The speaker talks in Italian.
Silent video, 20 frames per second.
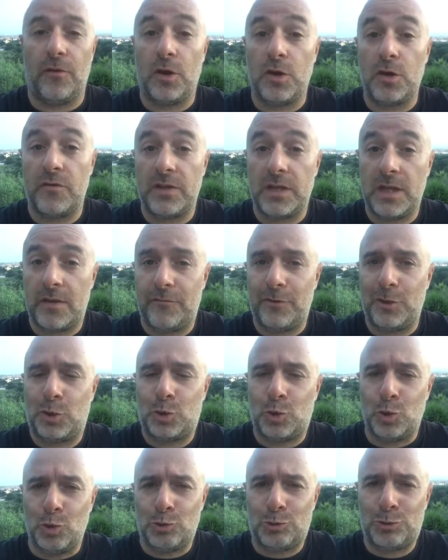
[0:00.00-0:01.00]
Voglio
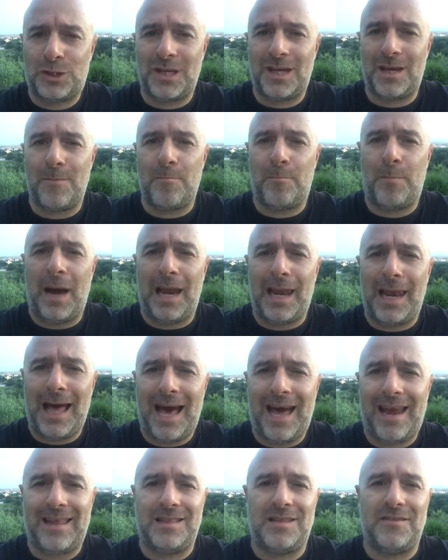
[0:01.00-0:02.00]
vedervi tutti
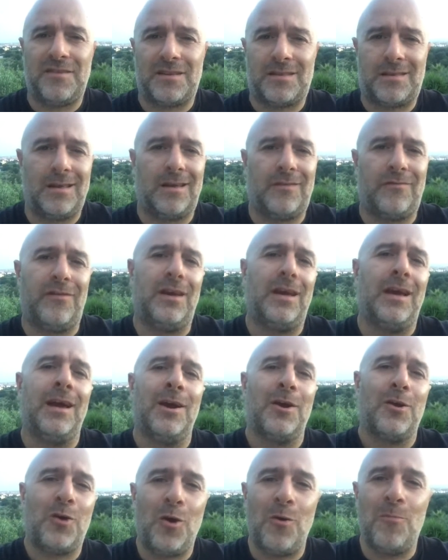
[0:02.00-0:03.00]
ballare e divertirvi
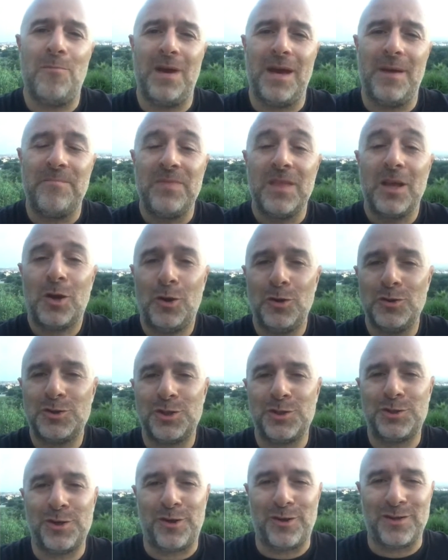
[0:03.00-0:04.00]
con me con
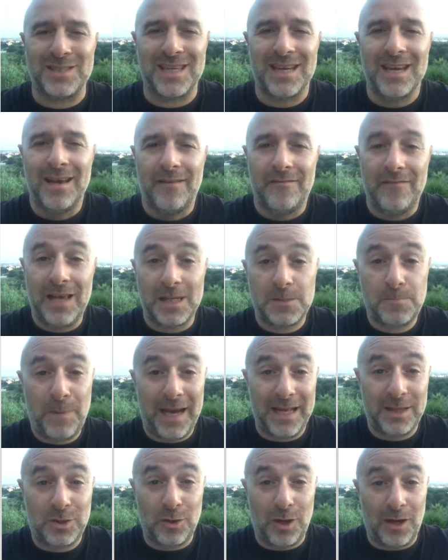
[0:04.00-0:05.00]
Gigio Rosa. Vi
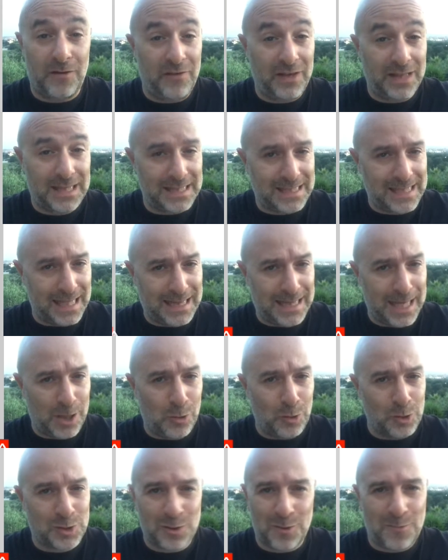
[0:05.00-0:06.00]
aspetto eh, il 27
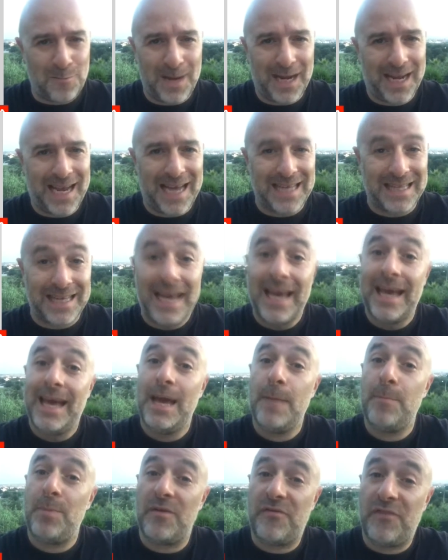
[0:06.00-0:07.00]
agosto, non mancate
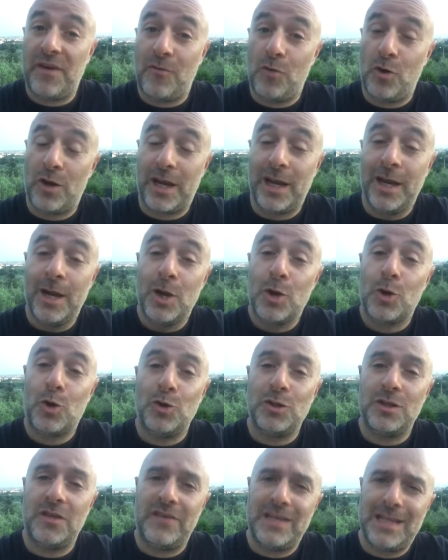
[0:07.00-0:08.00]
e per favore
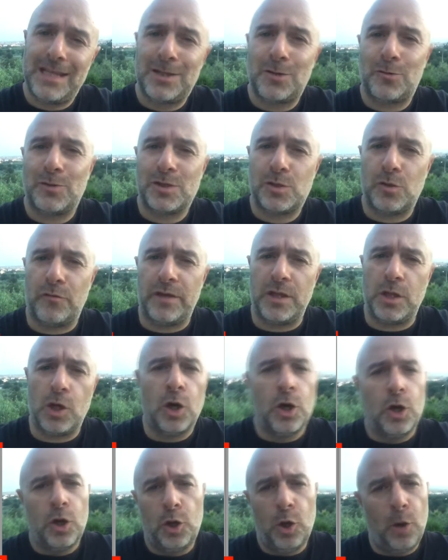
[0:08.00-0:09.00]
condividete questo
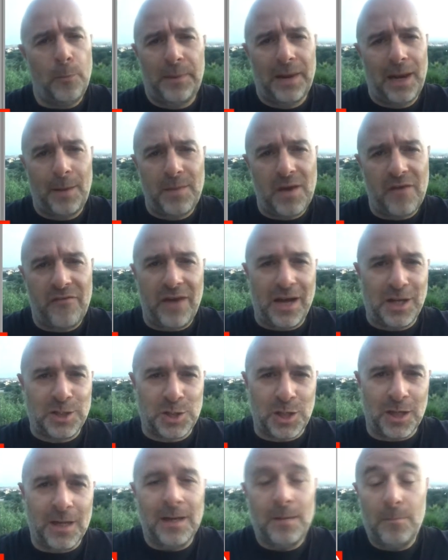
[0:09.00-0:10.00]
video, non per la mia
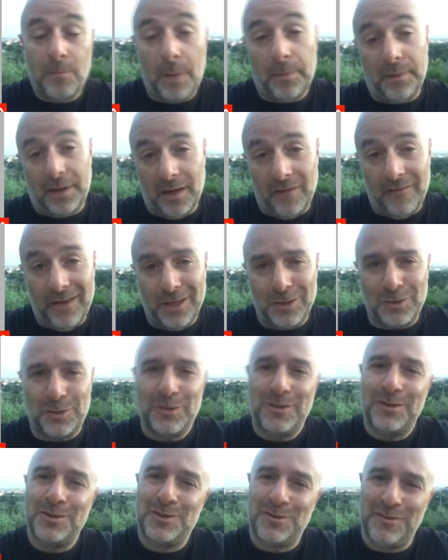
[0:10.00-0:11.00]
faccia ma per
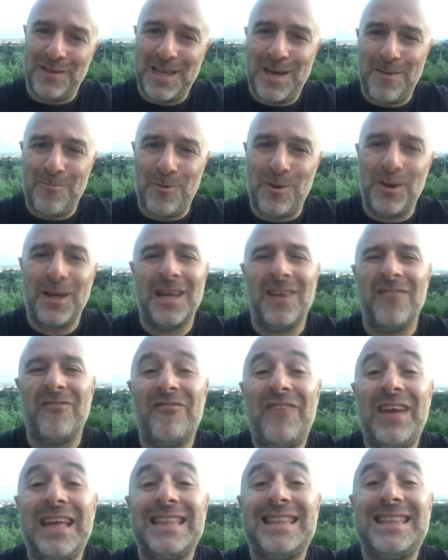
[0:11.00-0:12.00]
l'evento. Ci vediamo
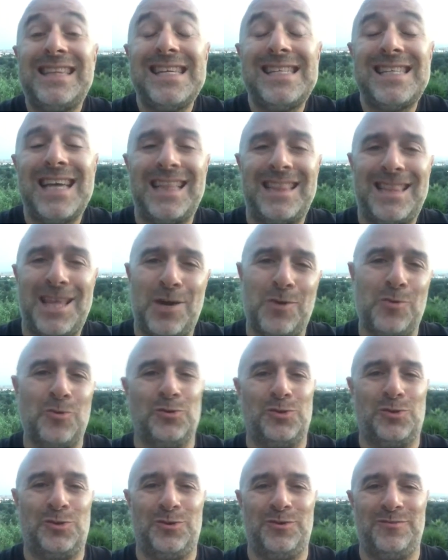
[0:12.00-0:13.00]
il 27
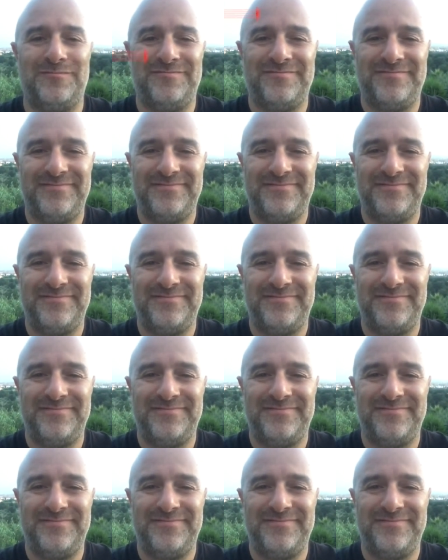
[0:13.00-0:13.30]
agosto.